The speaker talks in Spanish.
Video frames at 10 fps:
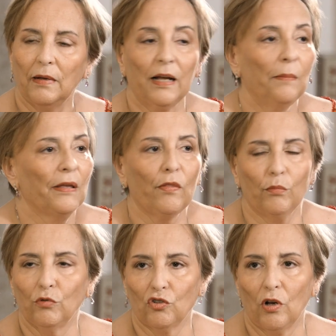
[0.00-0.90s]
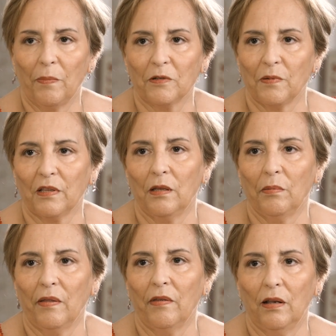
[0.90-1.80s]
Ha cambiado mucho la
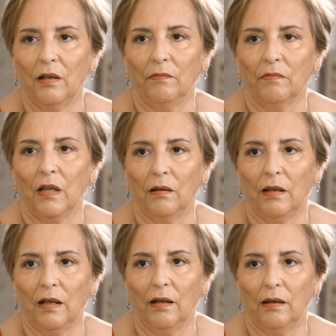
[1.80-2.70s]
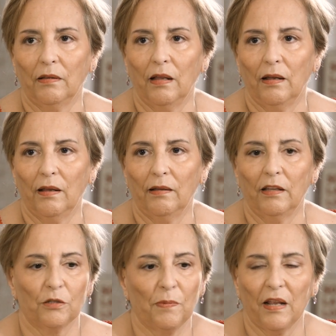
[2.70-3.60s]
perspectiva de
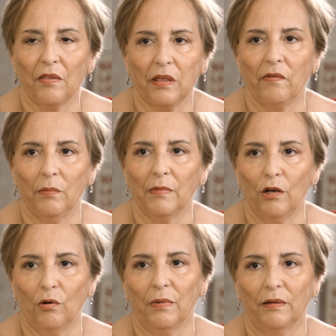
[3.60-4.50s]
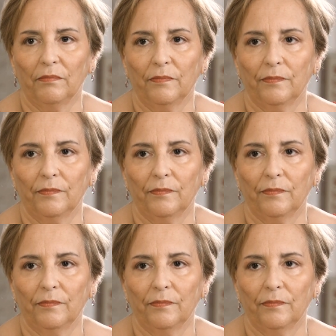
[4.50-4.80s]
esperanza del mieloma.